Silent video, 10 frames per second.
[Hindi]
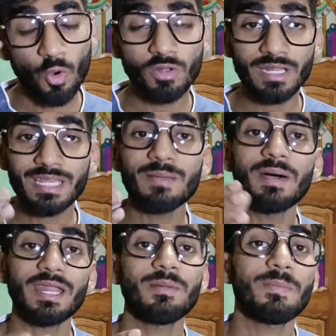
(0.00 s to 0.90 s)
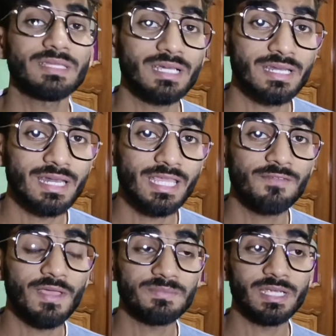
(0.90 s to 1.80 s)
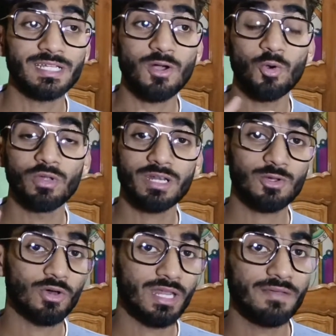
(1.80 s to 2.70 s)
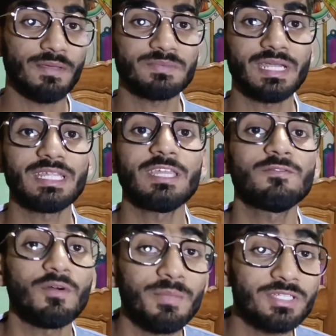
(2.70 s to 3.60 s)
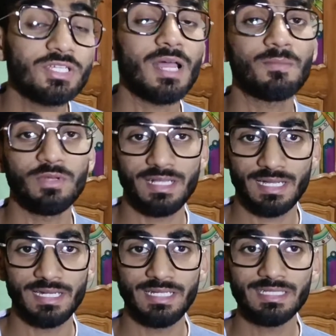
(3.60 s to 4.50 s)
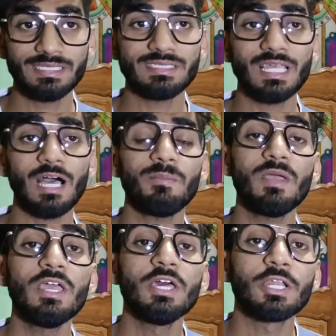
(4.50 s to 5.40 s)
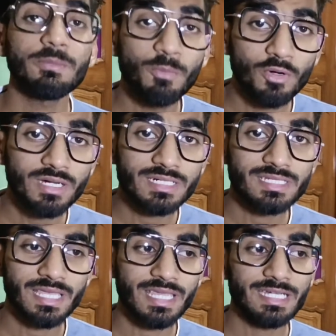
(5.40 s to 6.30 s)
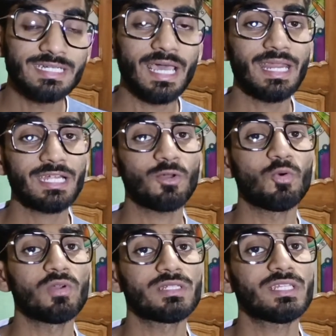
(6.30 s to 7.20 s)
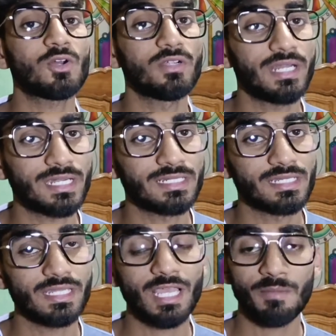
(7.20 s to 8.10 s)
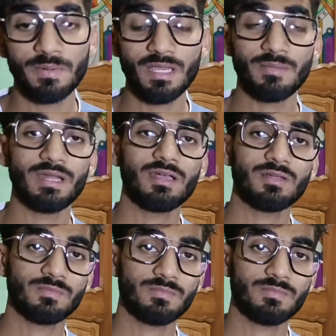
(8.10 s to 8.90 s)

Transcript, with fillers: ओनर के बारे में पता करना है कि वेबसाइट का ओनर कौन है वेबसाइट की इन्फॉर्मेशन आपको निकालनी है जिस जिससे आप रिपोर्ट कर सकें या डायरेक्ट ओनर से कॉन्टैक्ट कर सकें आपने हमारा